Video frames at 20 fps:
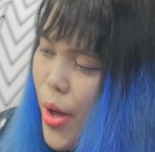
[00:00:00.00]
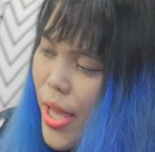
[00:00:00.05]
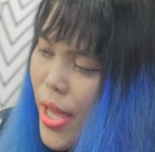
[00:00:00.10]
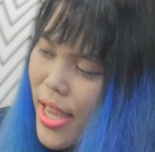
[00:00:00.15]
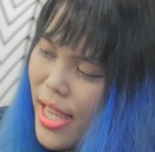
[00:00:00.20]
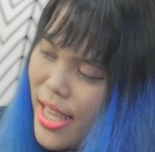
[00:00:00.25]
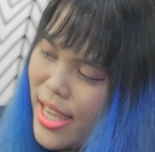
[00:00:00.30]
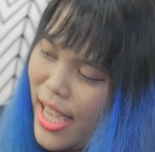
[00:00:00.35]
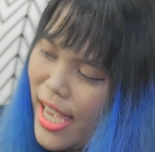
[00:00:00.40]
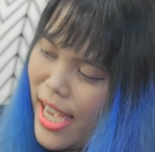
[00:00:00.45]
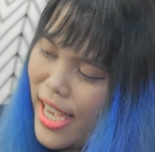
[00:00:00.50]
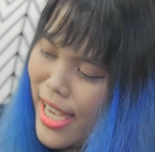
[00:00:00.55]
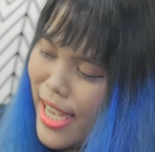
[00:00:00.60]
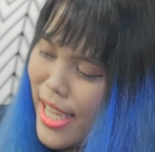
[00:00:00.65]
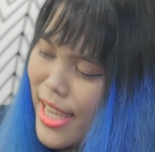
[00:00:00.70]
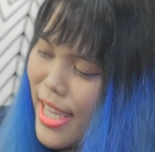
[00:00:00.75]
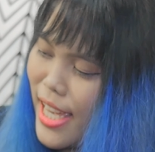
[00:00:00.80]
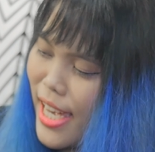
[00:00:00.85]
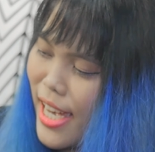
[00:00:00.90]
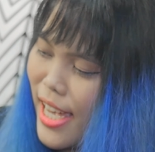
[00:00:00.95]
pwedeng
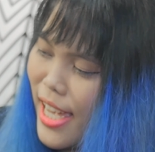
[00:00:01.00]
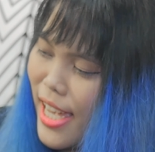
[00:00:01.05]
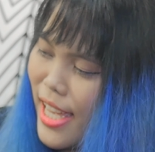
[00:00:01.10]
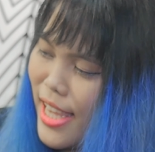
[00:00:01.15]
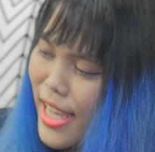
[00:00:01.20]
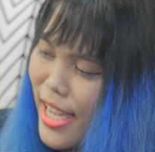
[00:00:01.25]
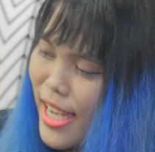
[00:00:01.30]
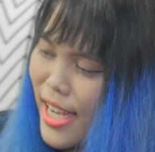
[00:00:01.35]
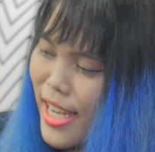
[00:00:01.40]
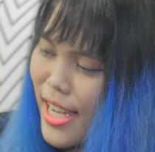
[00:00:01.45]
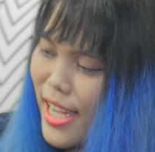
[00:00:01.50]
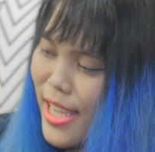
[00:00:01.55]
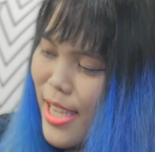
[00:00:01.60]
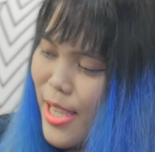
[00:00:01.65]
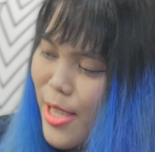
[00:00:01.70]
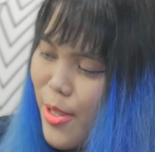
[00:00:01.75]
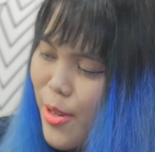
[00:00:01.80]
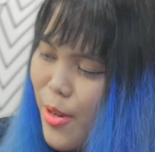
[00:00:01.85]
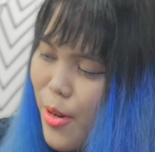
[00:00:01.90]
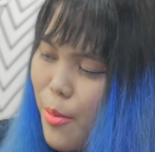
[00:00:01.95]
nakaganyan,
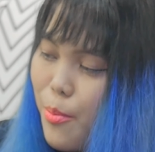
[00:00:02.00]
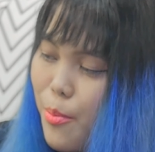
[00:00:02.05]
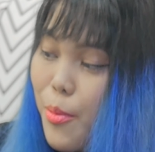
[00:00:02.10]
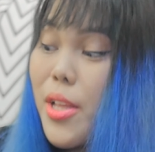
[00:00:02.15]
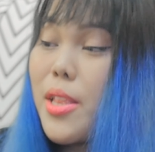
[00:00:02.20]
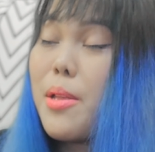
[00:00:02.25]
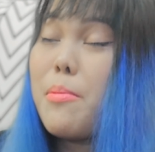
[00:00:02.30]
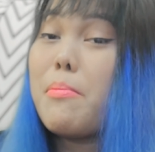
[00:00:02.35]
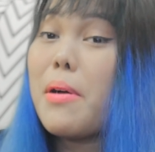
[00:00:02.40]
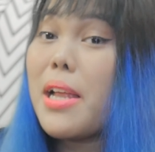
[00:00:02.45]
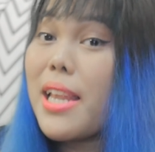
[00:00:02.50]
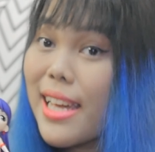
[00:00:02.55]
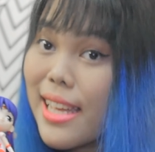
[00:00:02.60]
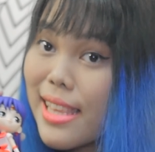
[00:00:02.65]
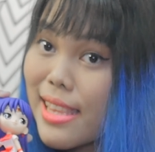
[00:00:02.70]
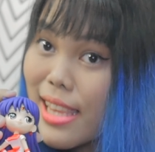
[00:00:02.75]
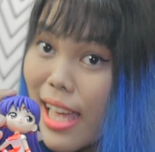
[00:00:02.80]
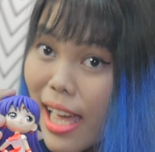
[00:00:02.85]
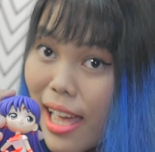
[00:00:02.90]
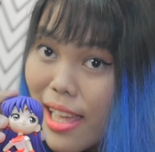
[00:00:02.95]
nakaganto, pwedeng
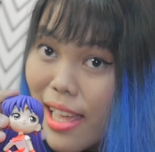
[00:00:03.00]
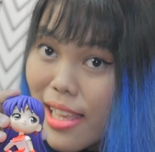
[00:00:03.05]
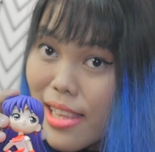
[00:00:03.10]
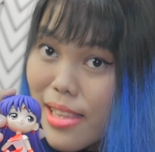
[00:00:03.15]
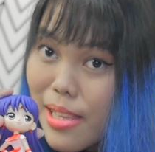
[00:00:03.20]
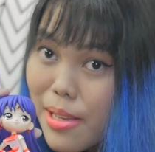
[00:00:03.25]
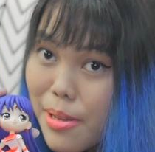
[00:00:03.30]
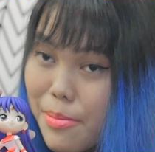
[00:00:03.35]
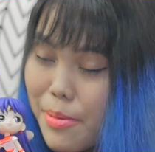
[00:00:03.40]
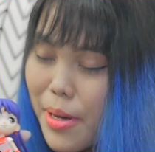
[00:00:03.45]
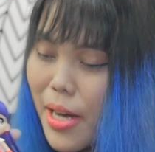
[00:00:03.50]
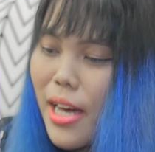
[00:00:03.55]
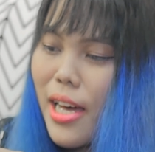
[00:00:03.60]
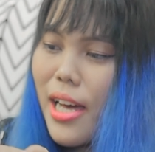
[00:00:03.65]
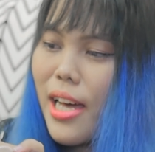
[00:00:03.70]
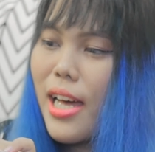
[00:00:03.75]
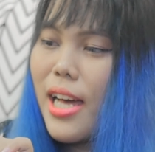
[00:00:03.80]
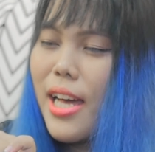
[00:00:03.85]
baliktad, di ba?